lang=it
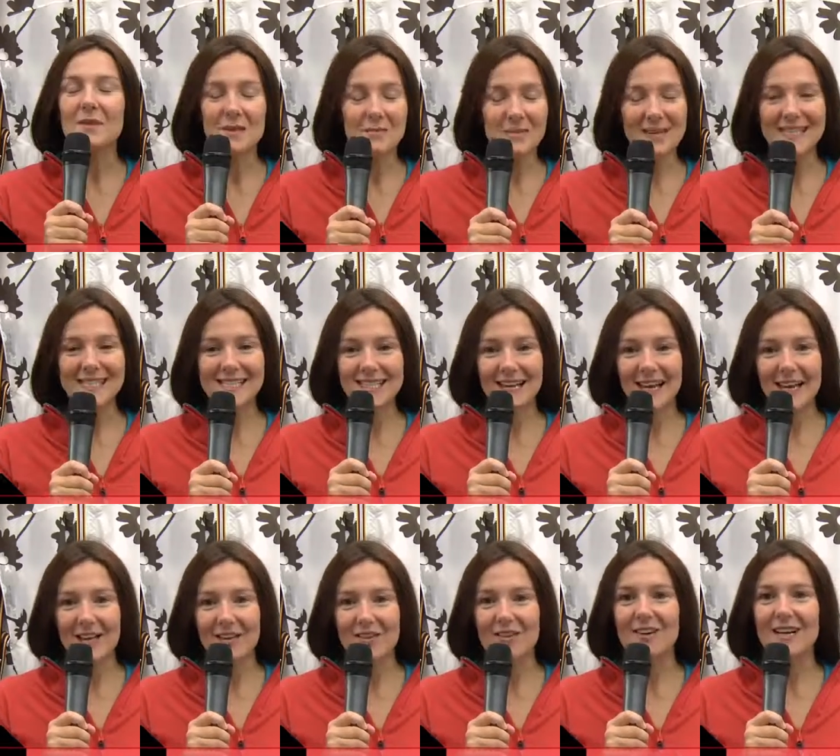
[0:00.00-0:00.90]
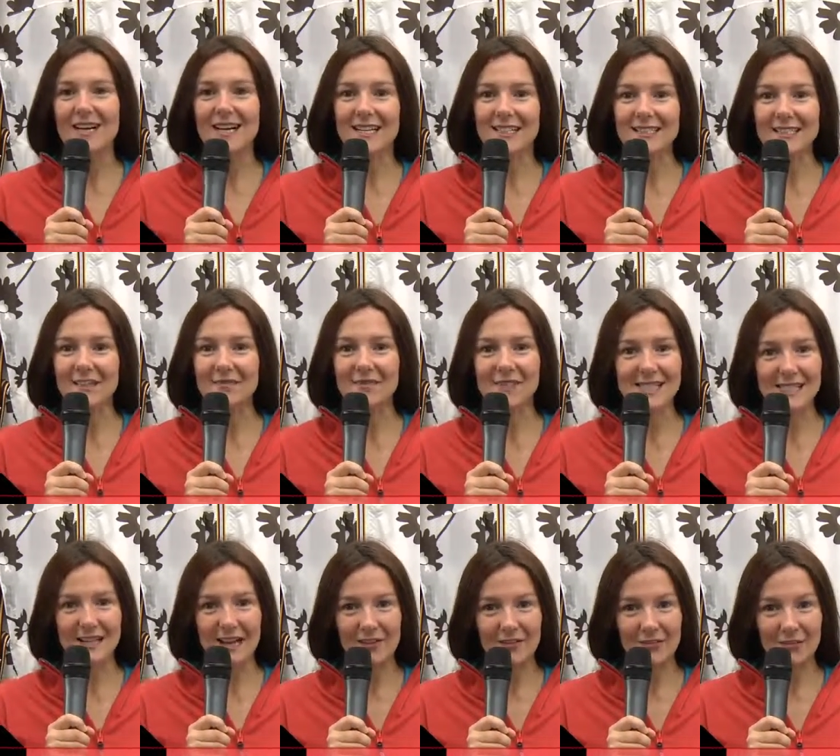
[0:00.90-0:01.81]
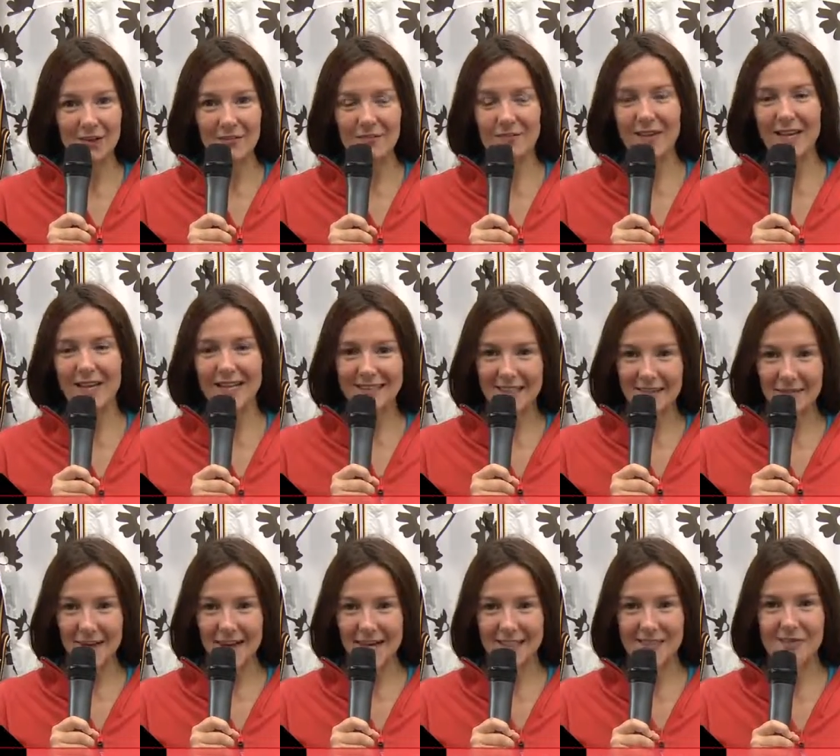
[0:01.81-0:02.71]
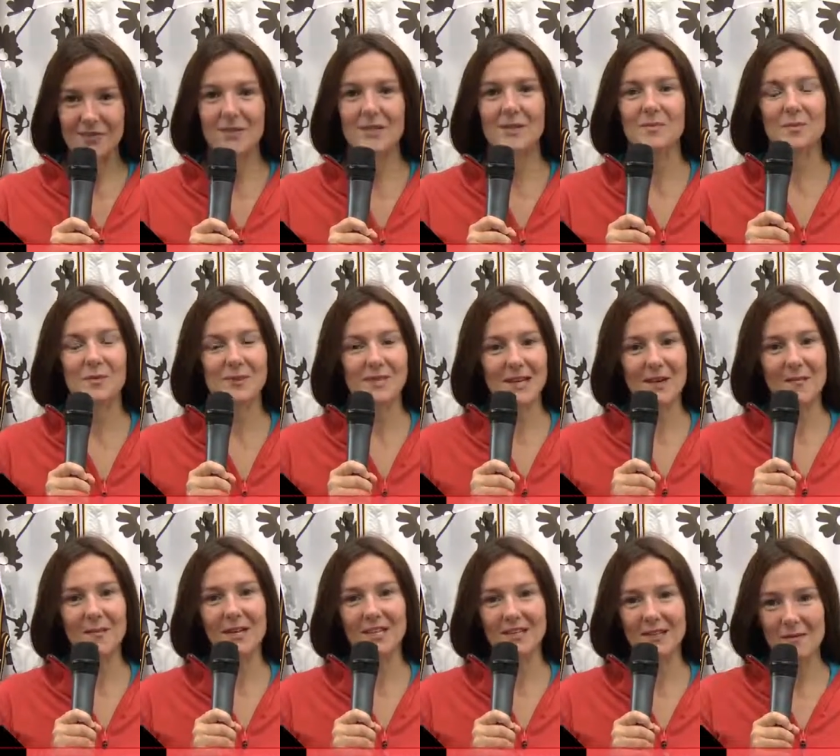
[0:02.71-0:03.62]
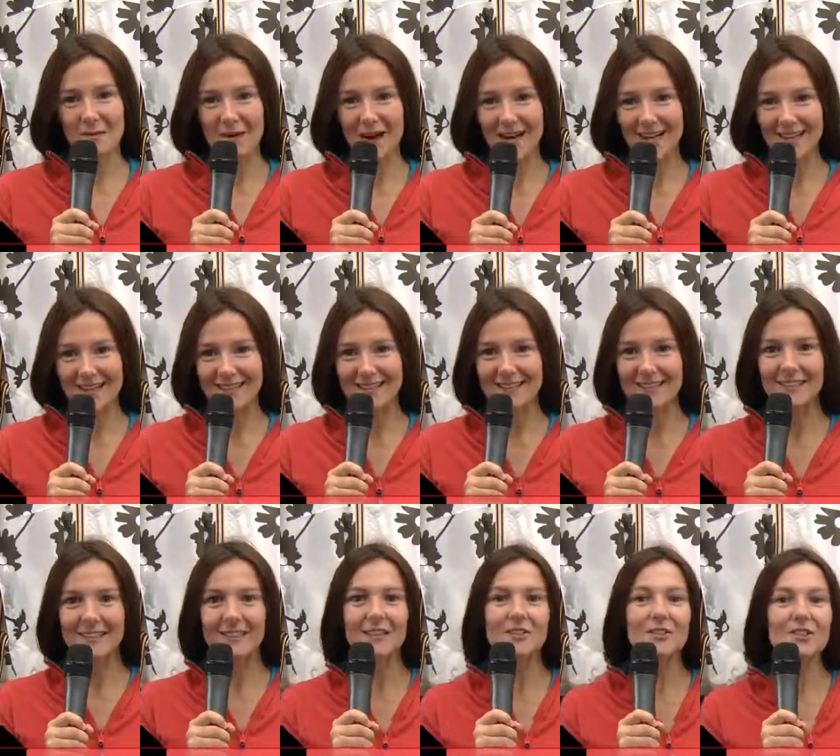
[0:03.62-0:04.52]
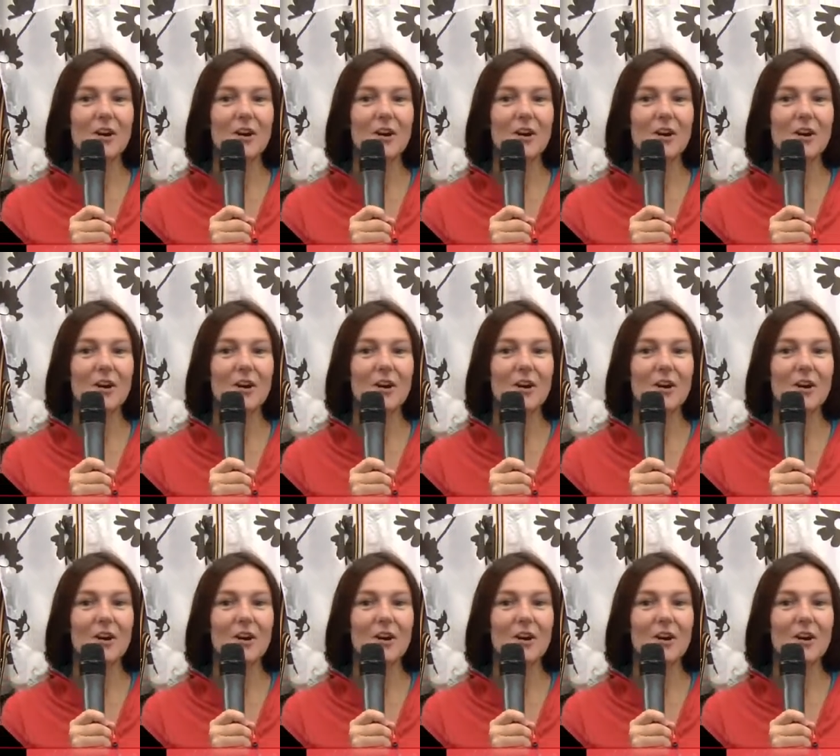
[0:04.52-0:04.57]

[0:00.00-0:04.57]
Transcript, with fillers: Il Menestrello ha intervistato Raffaella Traverso, responsabile del marketing.